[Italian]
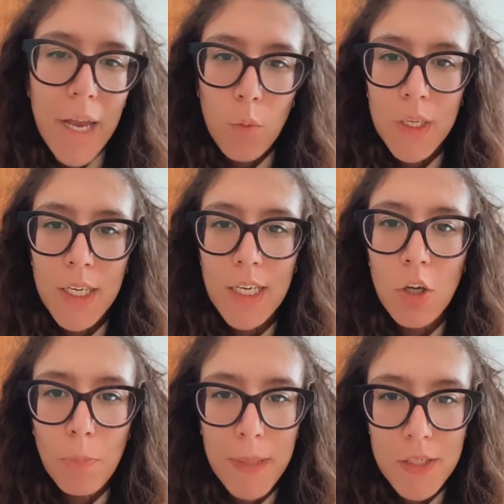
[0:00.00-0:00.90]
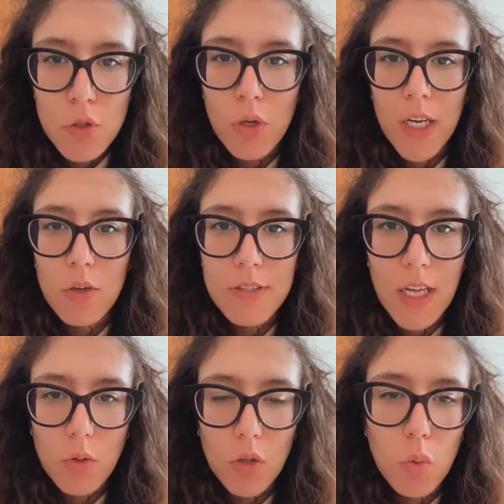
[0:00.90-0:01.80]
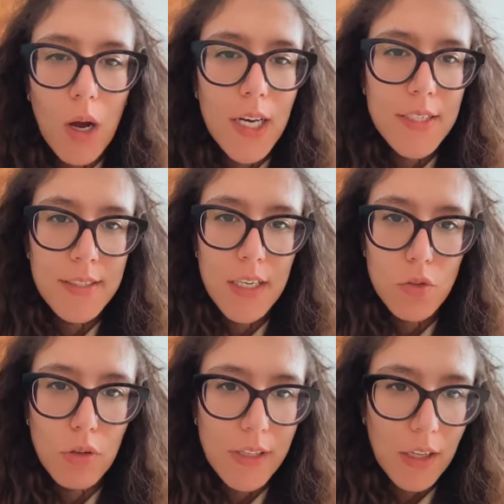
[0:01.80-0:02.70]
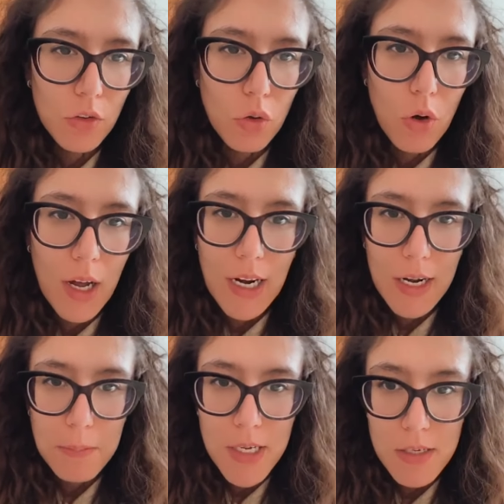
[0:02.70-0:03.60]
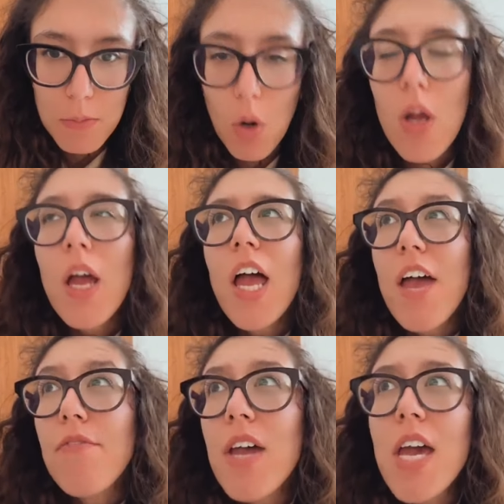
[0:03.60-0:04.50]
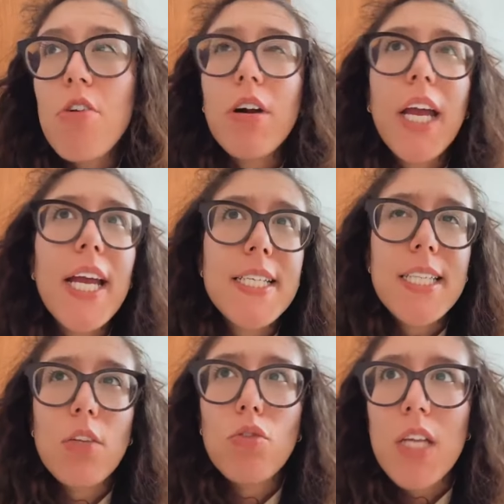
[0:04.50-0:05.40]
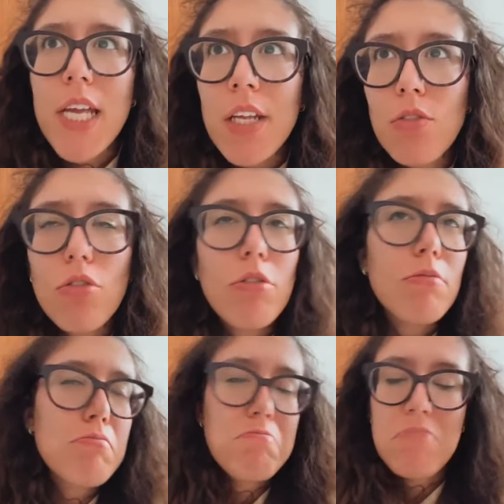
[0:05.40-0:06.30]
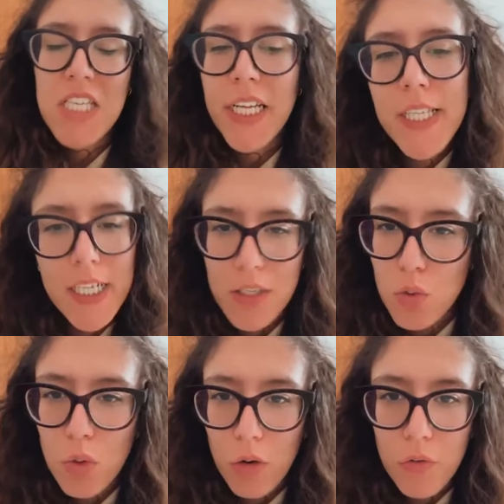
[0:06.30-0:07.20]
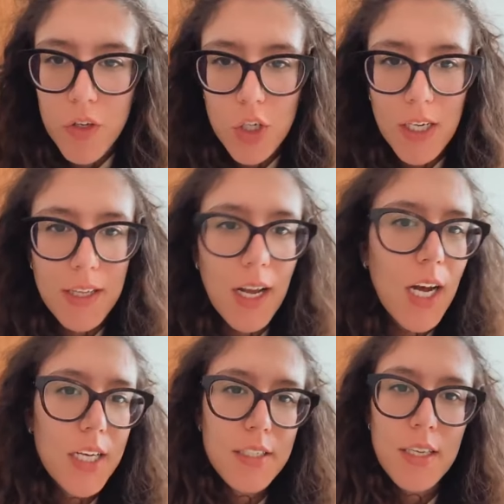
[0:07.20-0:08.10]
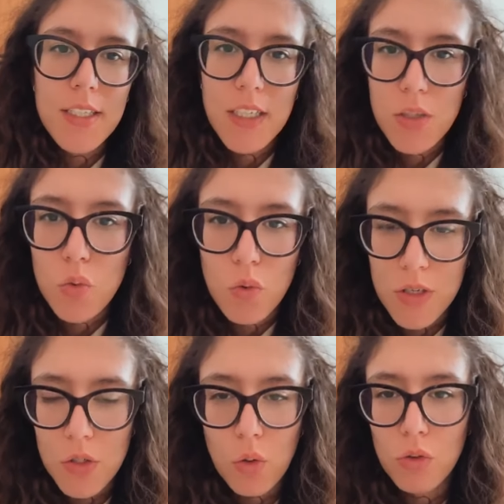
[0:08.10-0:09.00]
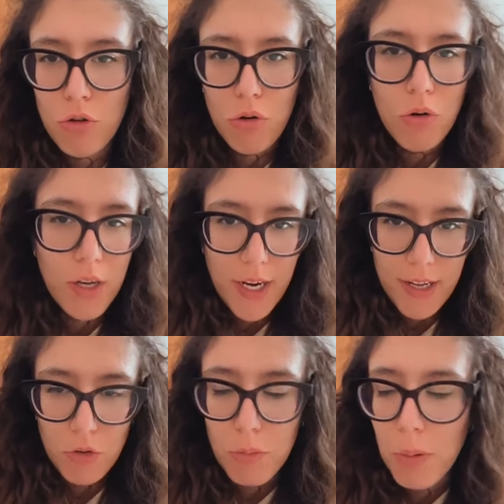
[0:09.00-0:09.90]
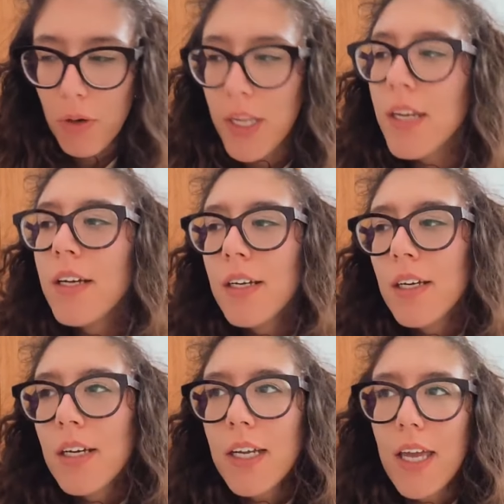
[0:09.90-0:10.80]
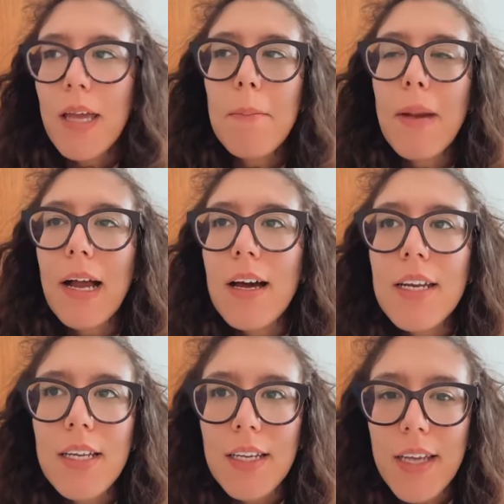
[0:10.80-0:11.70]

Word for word: e quindi io penso che allo stato attuale sia soltanto allarmismo. È vero che è stato detto senza nessuna ufficialità e senza nessun riscontro concreto poi, che magari